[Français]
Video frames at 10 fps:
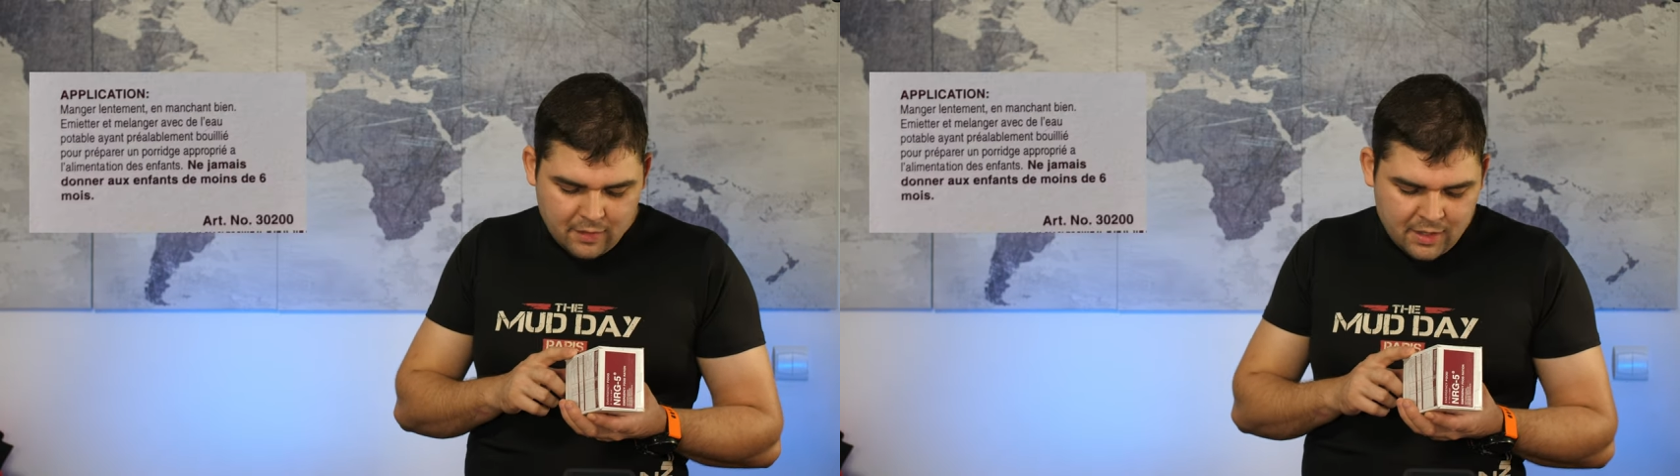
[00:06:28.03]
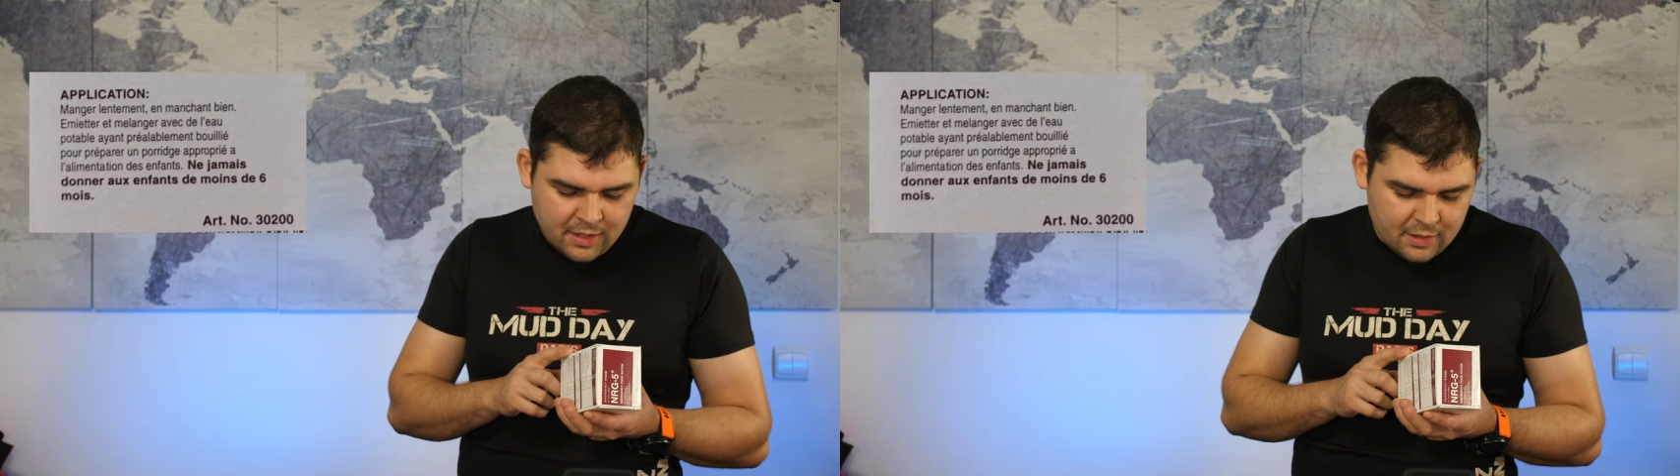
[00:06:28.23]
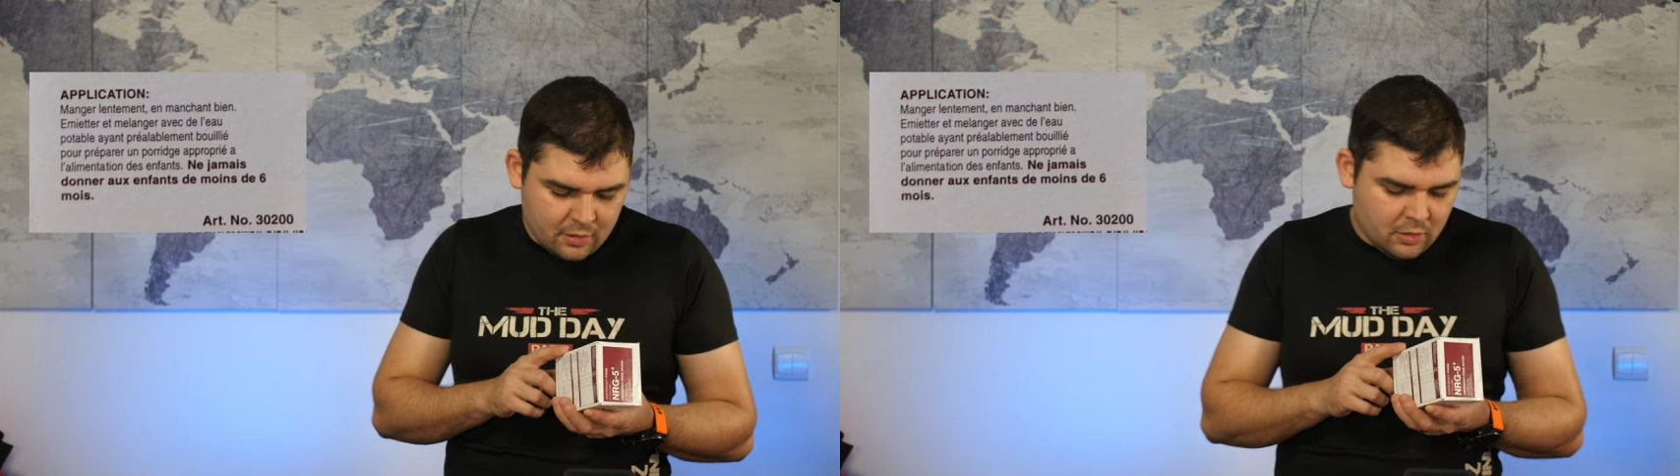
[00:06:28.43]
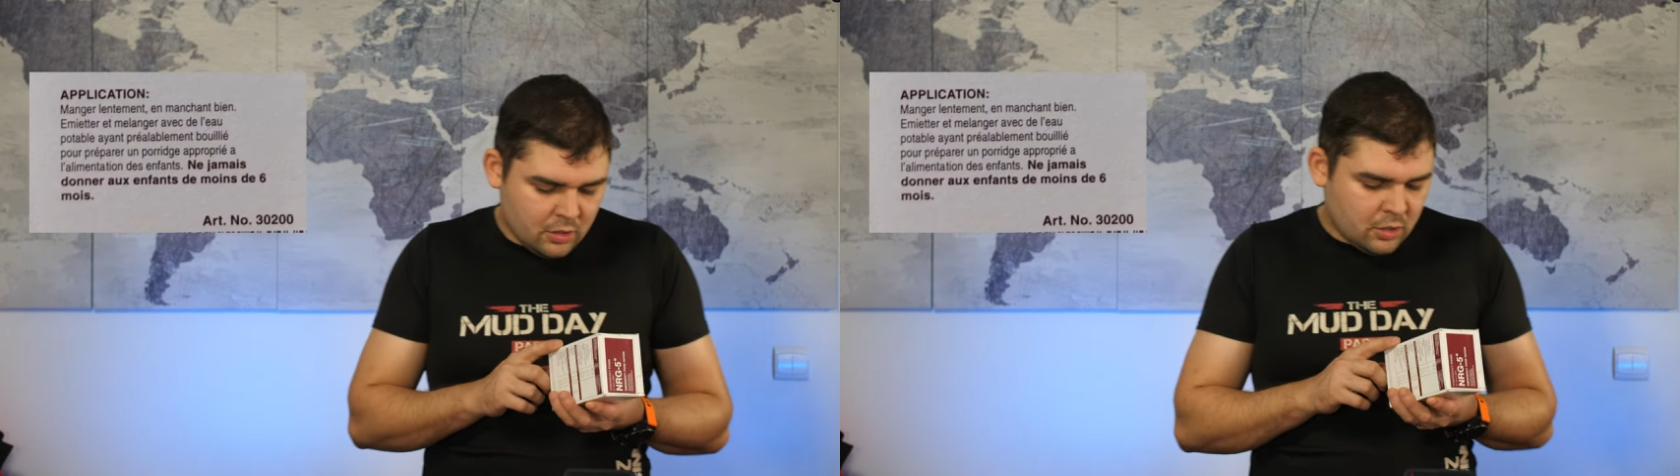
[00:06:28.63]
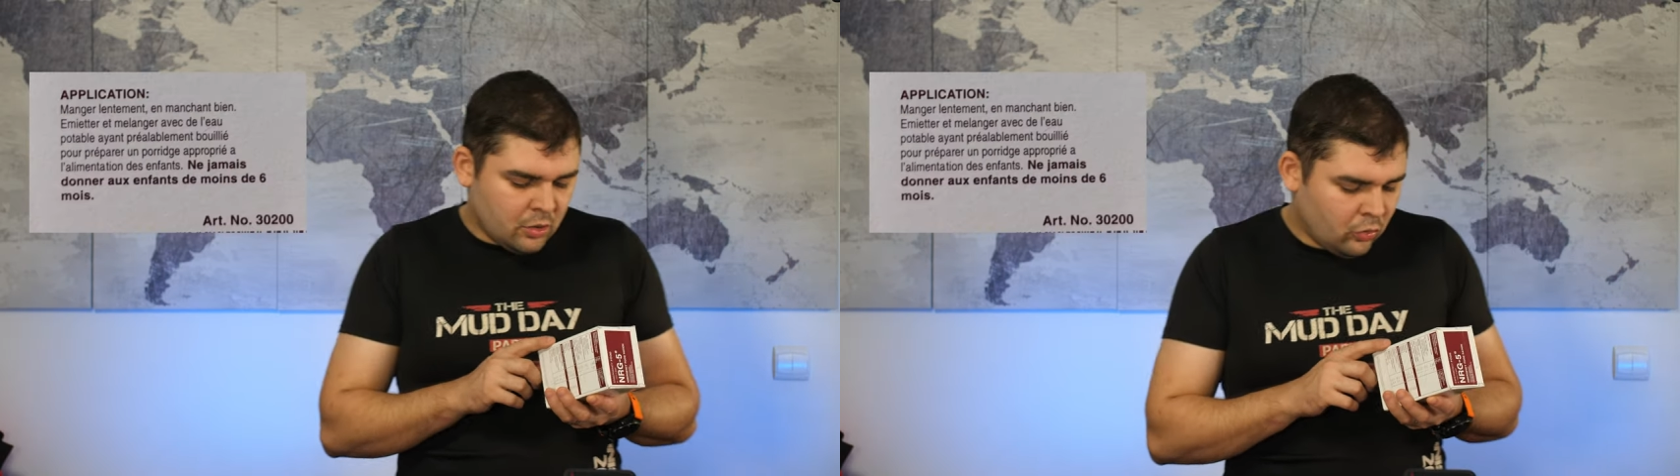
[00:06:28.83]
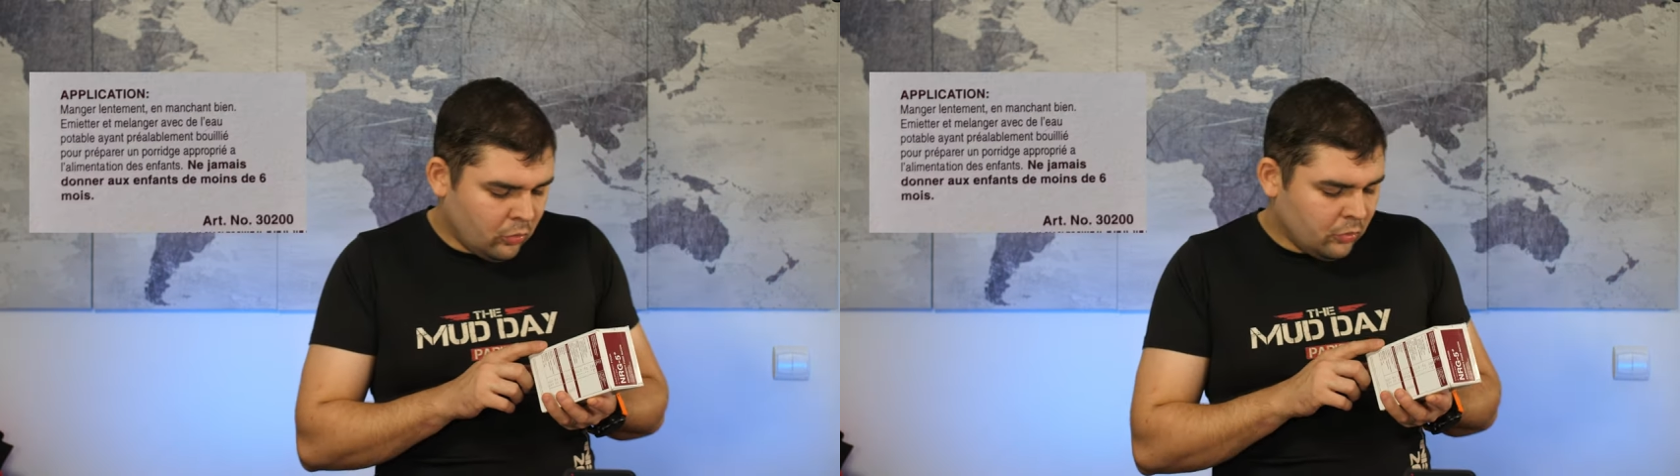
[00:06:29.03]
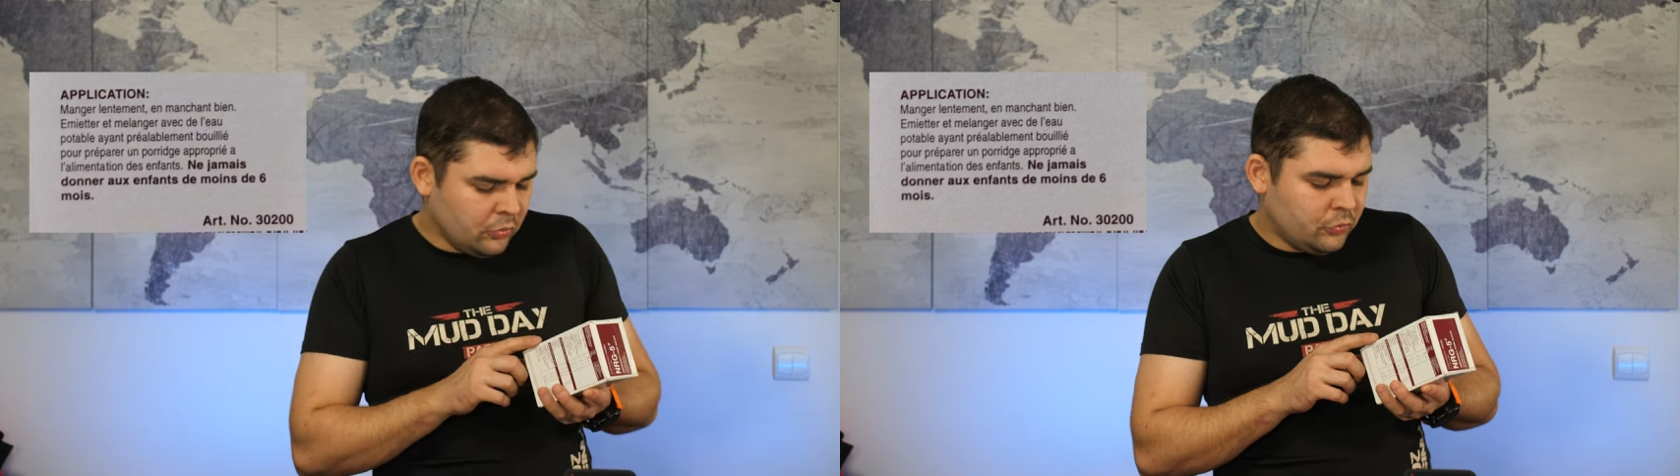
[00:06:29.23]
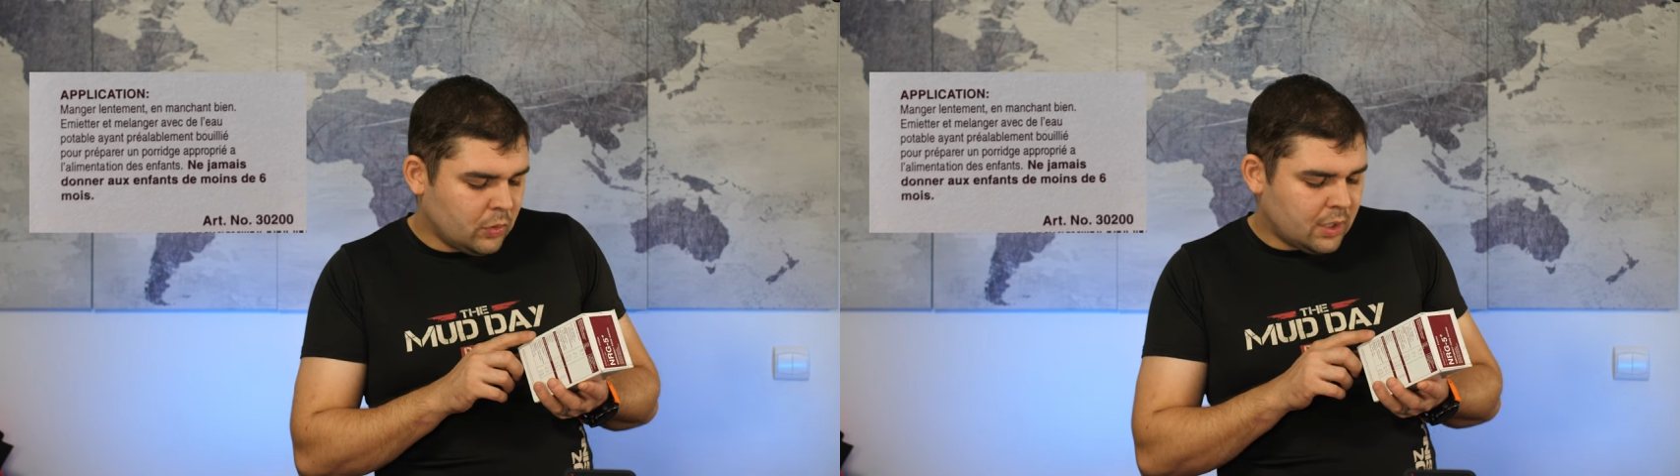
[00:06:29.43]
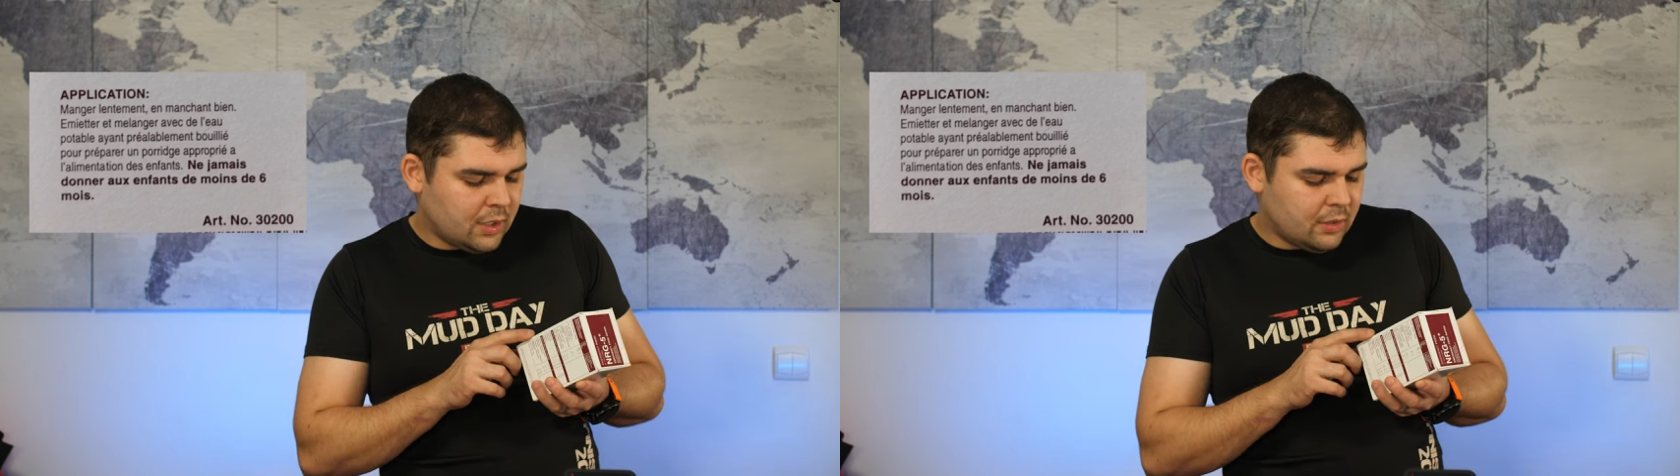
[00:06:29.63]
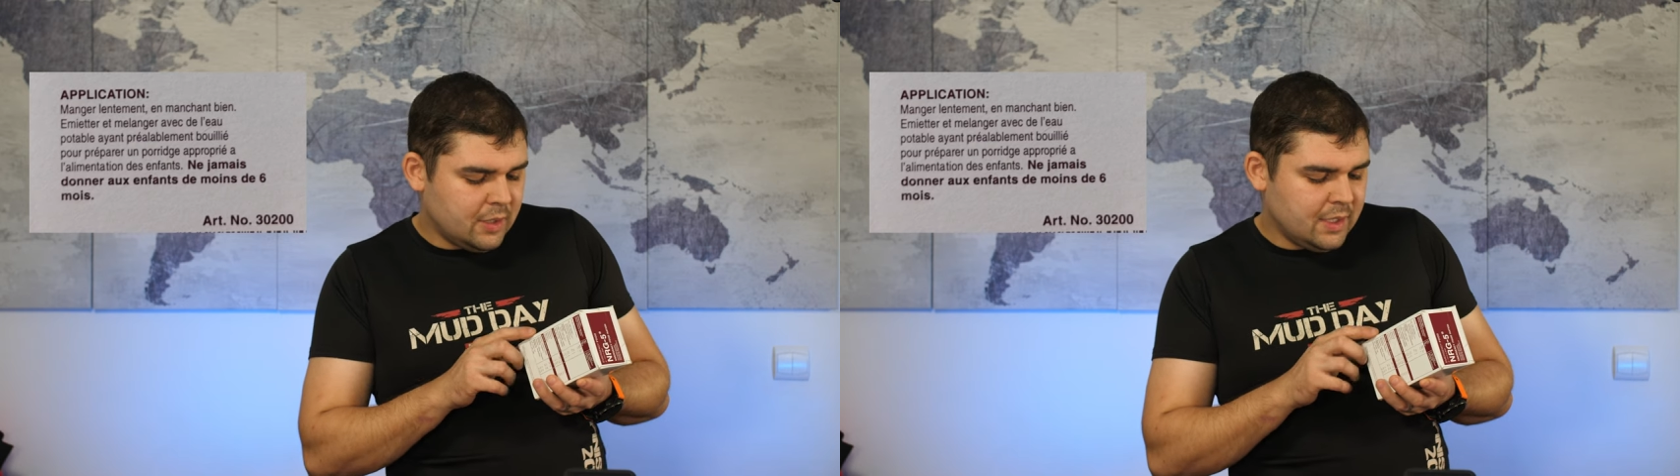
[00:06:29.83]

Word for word: Et on doit